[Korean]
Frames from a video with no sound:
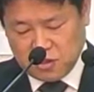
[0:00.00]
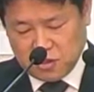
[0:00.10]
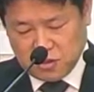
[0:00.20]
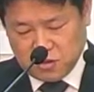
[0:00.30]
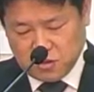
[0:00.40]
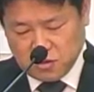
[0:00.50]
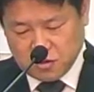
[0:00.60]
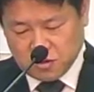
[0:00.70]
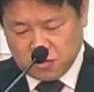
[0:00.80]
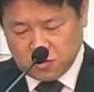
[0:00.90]
어,
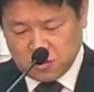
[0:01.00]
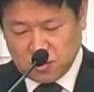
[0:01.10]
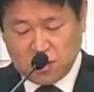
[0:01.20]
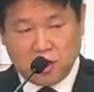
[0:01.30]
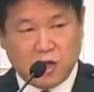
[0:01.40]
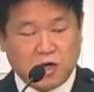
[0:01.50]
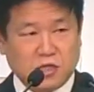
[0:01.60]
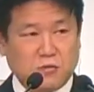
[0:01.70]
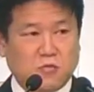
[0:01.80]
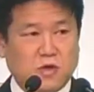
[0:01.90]
거기에
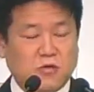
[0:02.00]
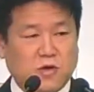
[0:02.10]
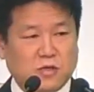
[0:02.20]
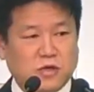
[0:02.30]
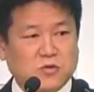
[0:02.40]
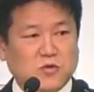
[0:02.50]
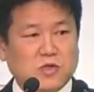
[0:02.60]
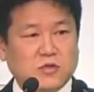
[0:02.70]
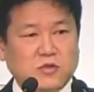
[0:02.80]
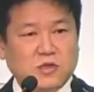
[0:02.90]
하나님과의 관계
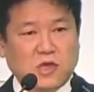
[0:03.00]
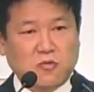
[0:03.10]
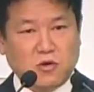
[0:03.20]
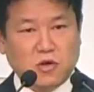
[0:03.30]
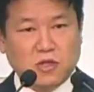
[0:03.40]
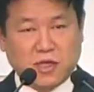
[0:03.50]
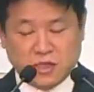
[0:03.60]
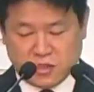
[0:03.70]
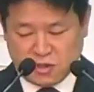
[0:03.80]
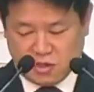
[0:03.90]
속에서 채워야
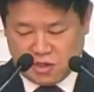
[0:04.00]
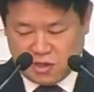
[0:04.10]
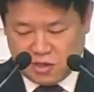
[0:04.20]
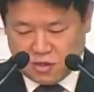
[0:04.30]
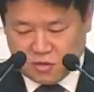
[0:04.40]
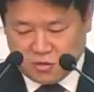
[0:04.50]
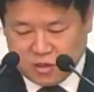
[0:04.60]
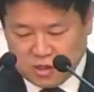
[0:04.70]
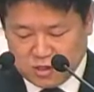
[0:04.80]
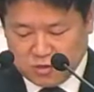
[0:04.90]
되는
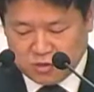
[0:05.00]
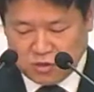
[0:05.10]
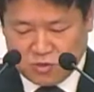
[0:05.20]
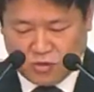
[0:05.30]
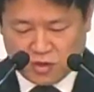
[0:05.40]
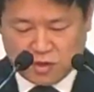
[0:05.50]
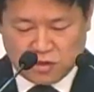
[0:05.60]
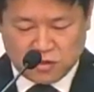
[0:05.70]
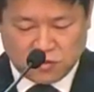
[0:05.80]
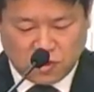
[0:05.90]
어떠한 인격적인
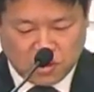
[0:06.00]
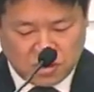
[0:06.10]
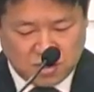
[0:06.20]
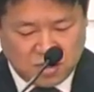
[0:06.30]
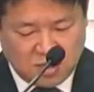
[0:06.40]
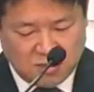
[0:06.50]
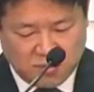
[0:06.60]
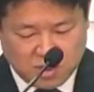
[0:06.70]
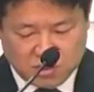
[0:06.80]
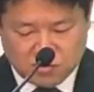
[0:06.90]
관계를 또한
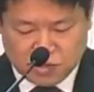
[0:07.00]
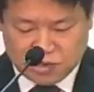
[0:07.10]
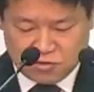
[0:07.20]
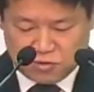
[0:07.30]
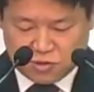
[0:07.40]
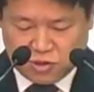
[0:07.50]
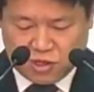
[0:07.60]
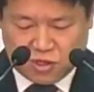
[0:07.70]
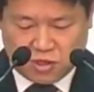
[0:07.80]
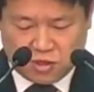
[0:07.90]
말씀하시는
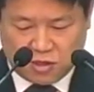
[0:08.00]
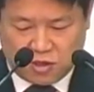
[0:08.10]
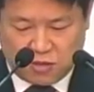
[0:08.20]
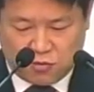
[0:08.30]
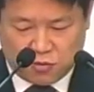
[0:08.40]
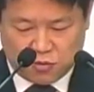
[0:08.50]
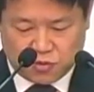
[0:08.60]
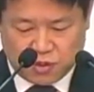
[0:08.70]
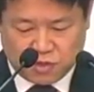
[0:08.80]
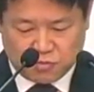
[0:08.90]
것이다 이렇게 볼
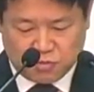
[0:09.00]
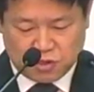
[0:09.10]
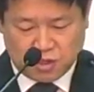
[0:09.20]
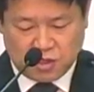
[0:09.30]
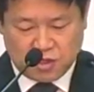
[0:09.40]
수가 있습니다.